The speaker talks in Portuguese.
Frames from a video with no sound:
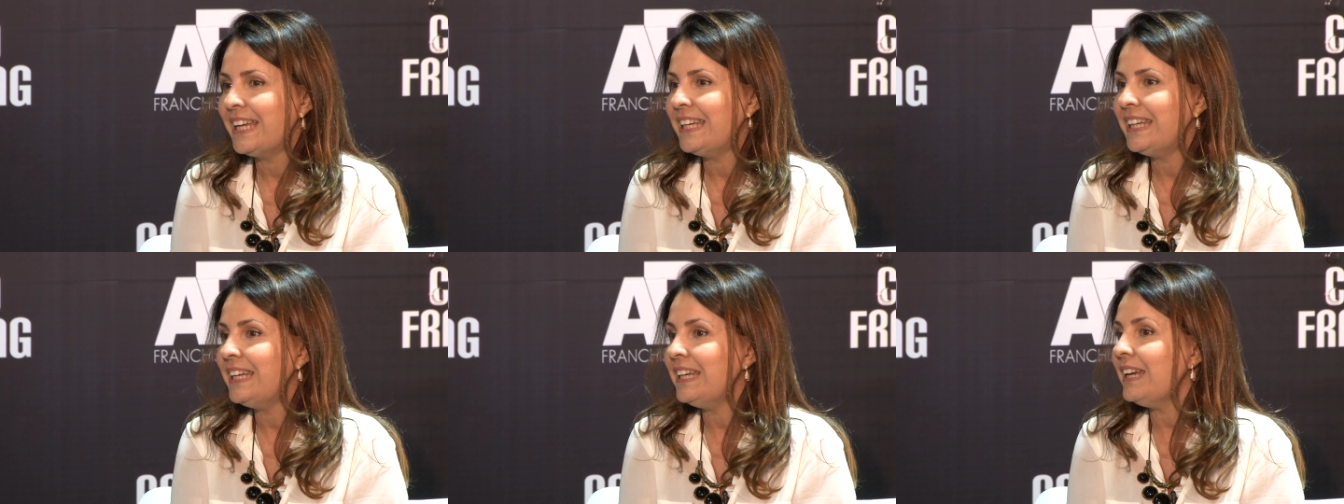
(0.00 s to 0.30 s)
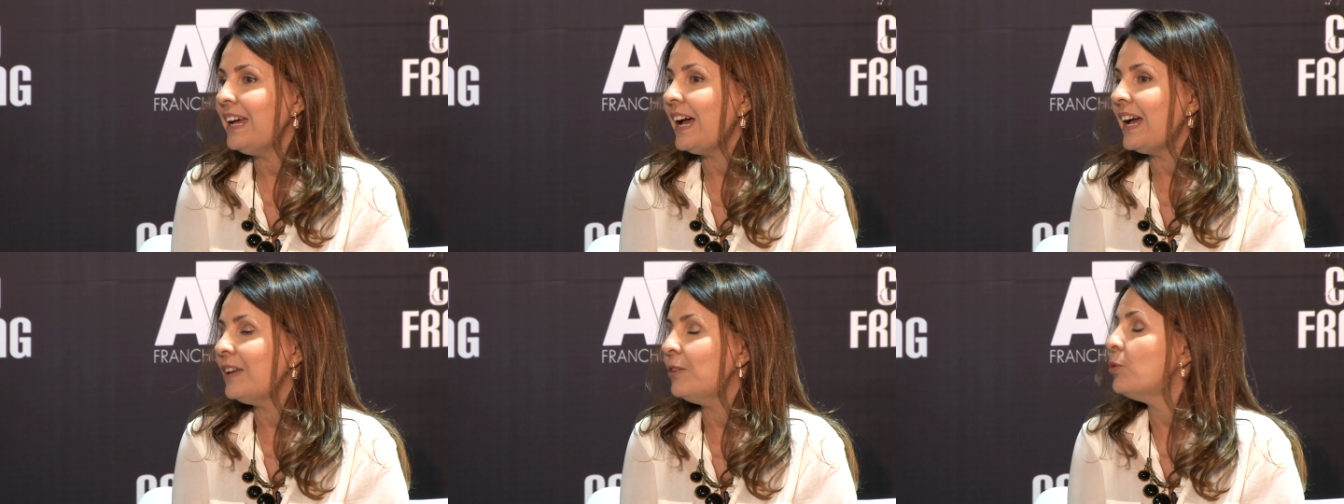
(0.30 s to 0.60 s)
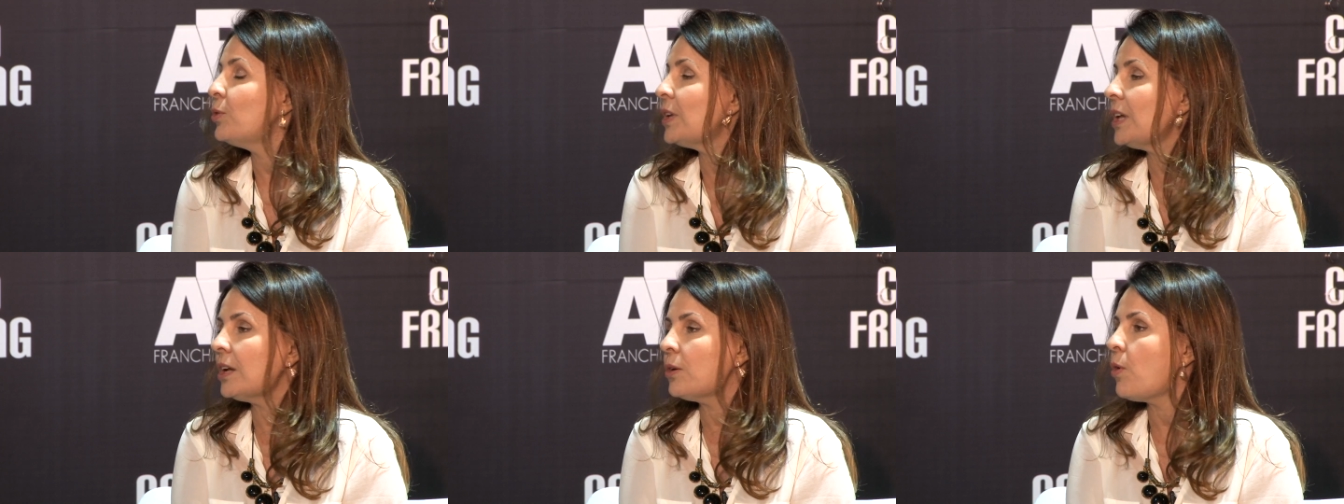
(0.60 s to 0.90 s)
E, e
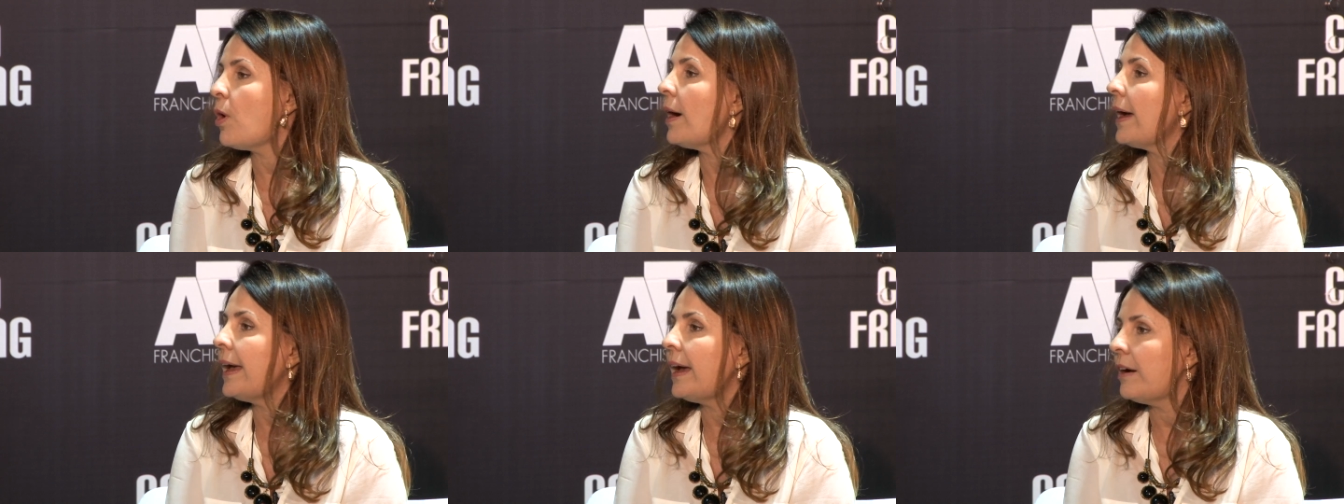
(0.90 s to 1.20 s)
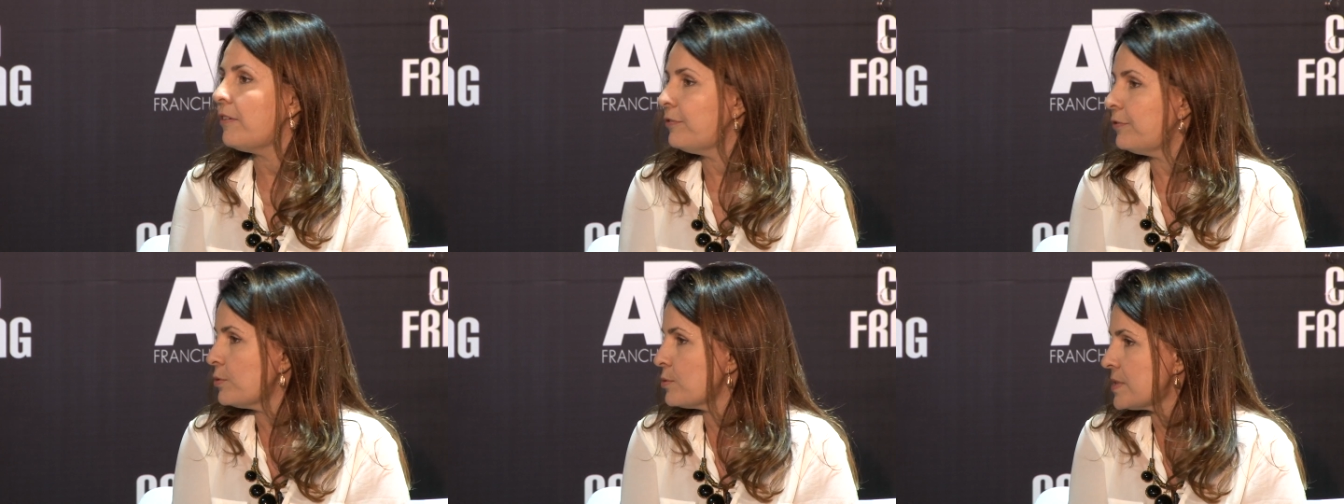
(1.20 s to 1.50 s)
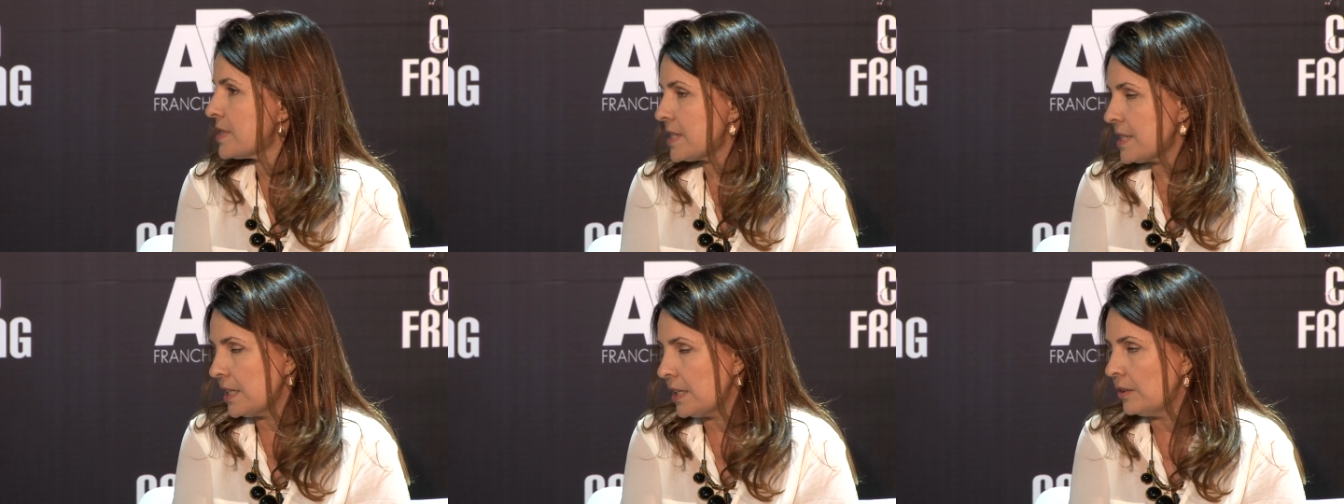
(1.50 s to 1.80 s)
o que, qual é a
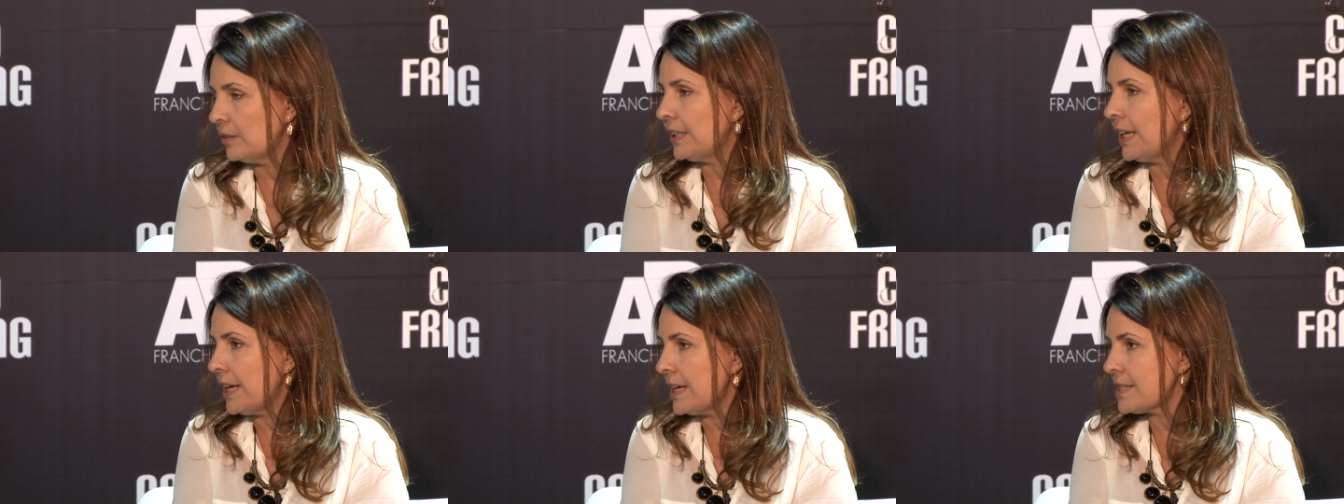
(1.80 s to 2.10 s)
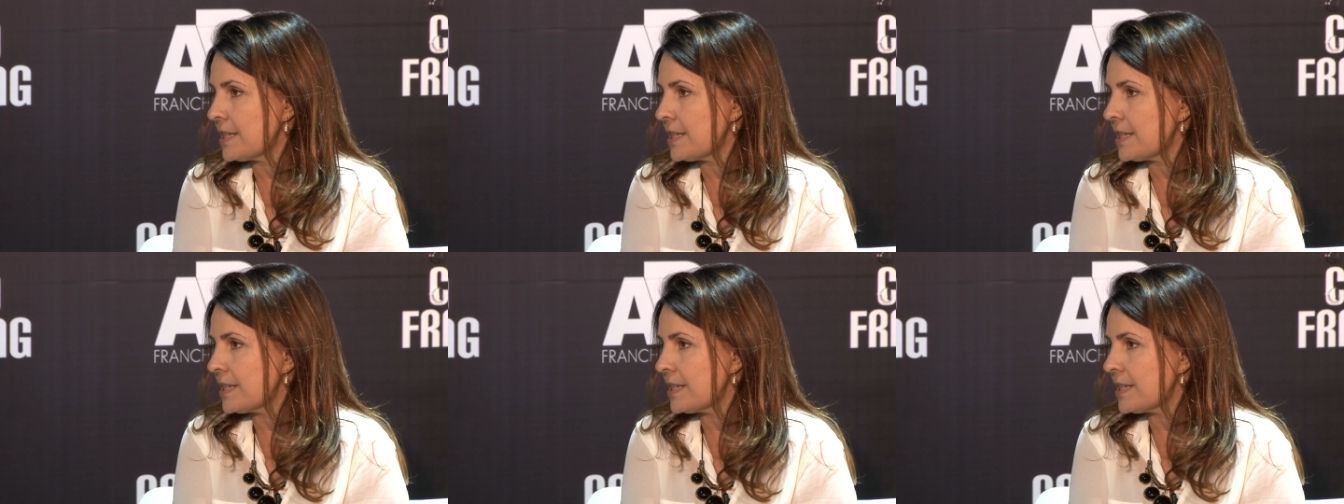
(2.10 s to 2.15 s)
função, né,